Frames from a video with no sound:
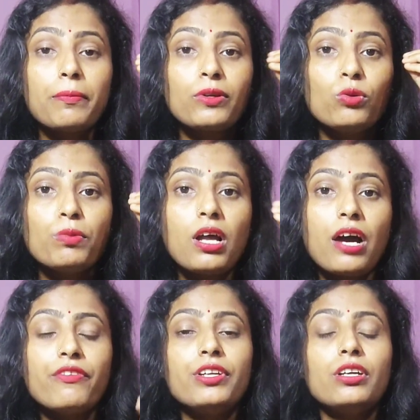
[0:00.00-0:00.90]
आपके ऊपर
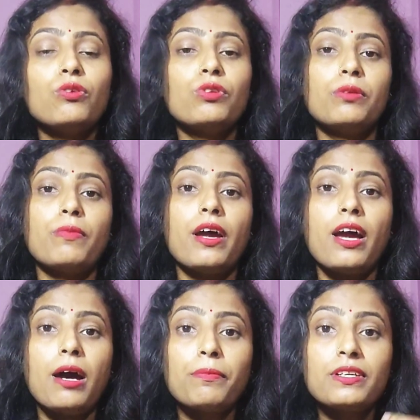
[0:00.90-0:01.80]
हावी ना होने पाए
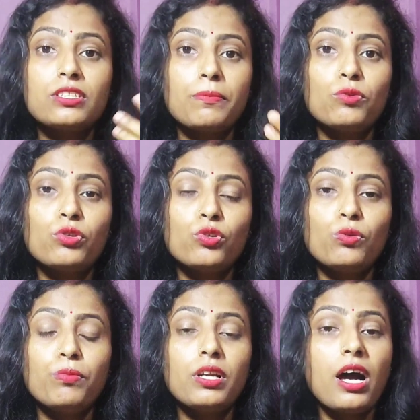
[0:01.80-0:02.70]
आपके सपनों के
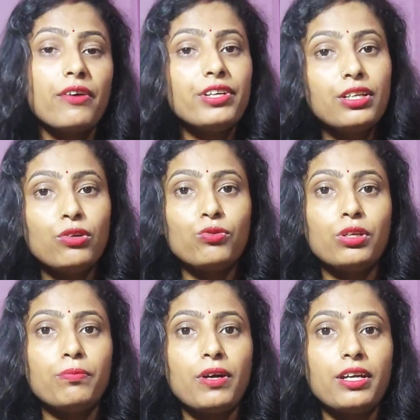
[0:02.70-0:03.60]
ऊपर हावी ना
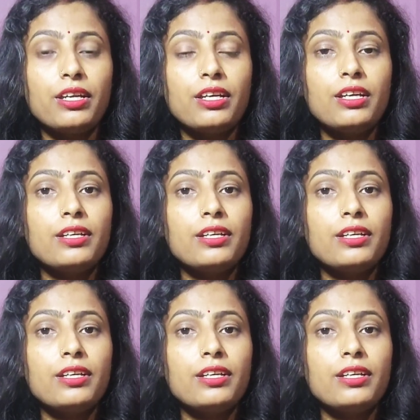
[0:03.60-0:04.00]
होने पाए